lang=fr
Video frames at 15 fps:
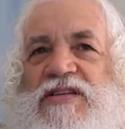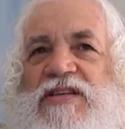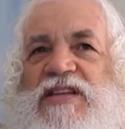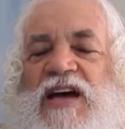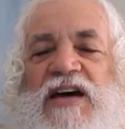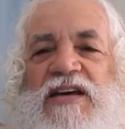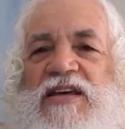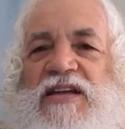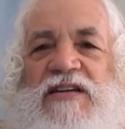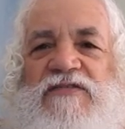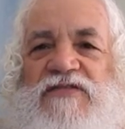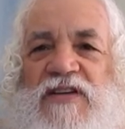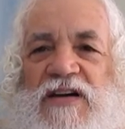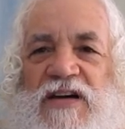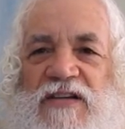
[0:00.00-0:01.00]
qui n'a rien à
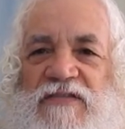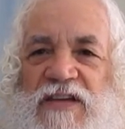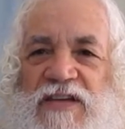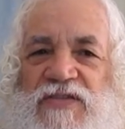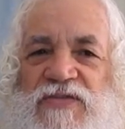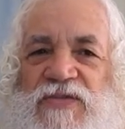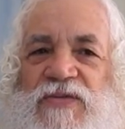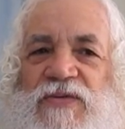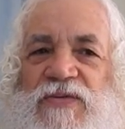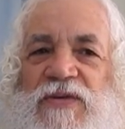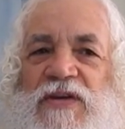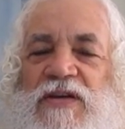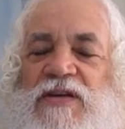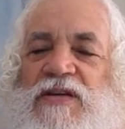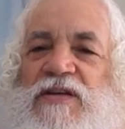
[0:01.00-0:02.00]
voir avec ce que
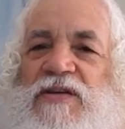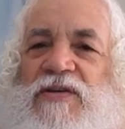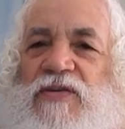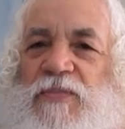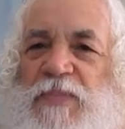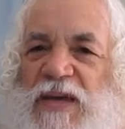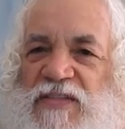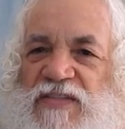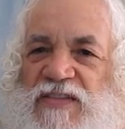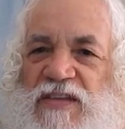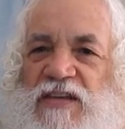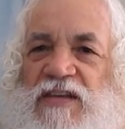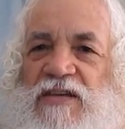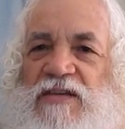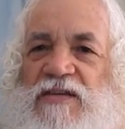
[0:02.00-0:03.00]
le
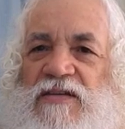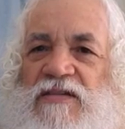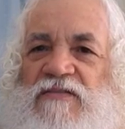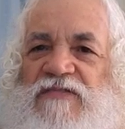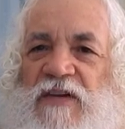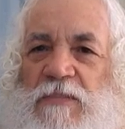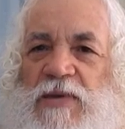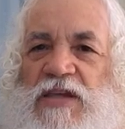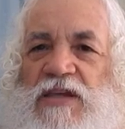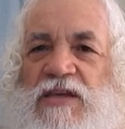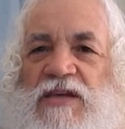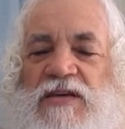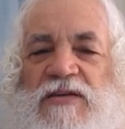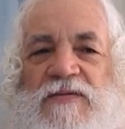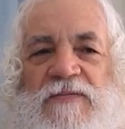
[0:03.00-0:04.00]
passé
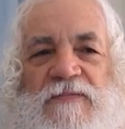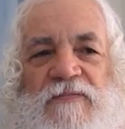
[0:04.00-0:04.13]
fabrique,